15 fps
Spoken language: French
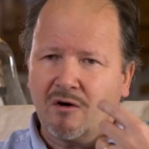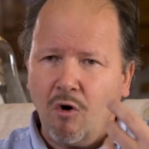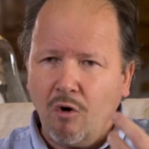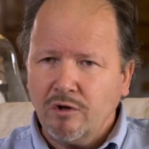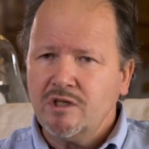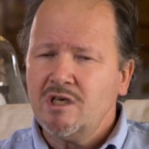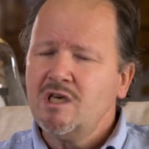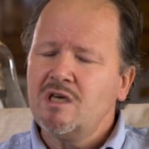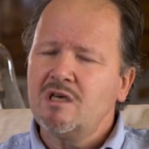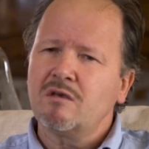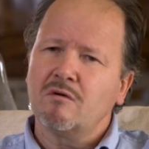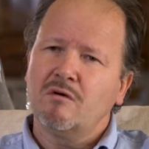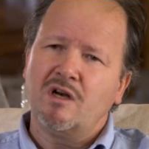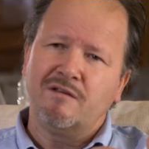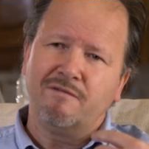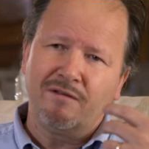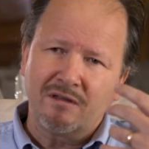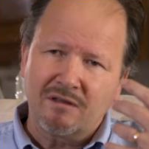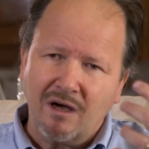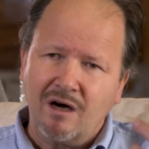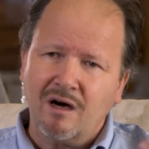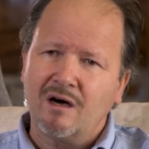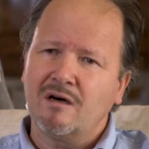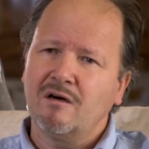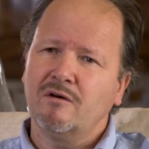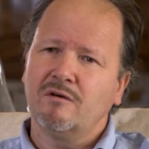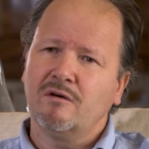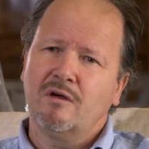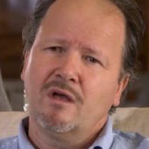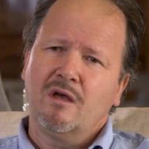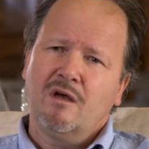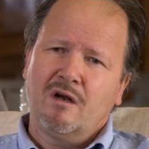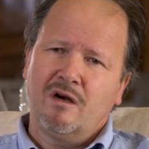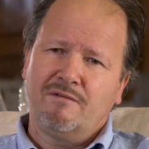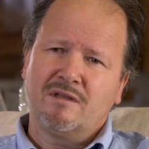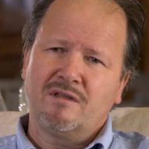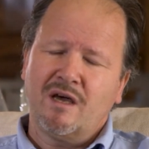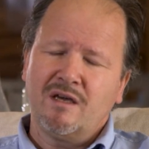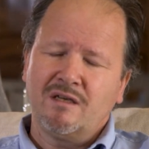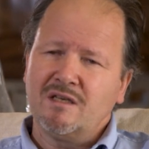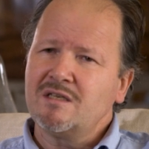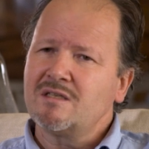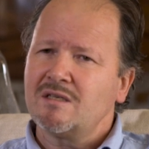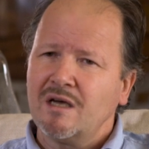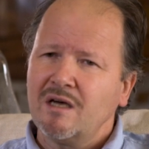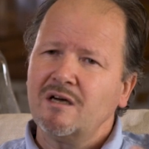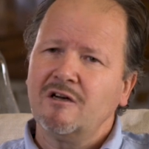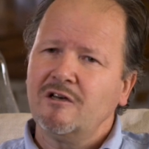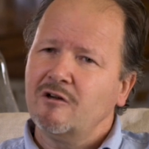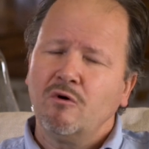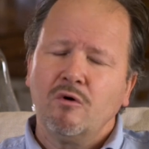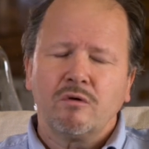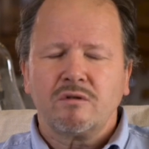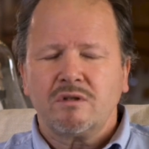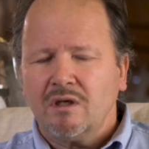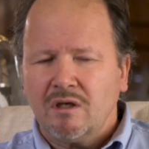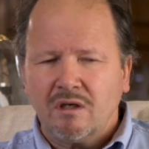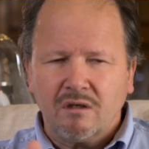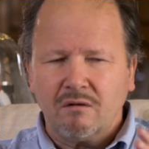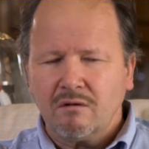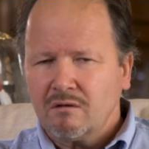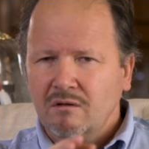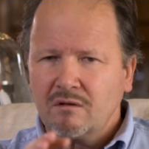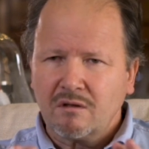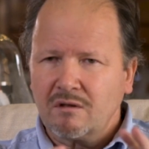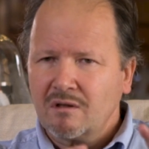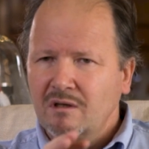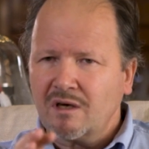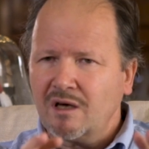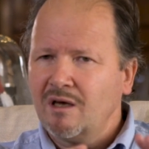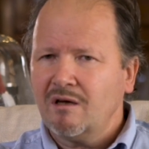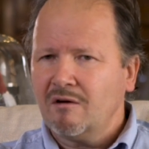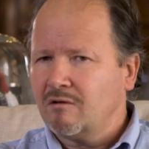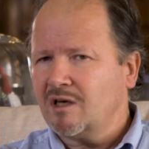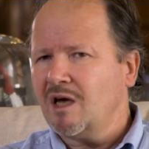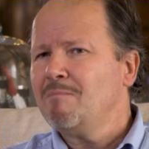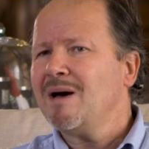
chroniques, les vita, euh, les et des saints et autres, c'est très, très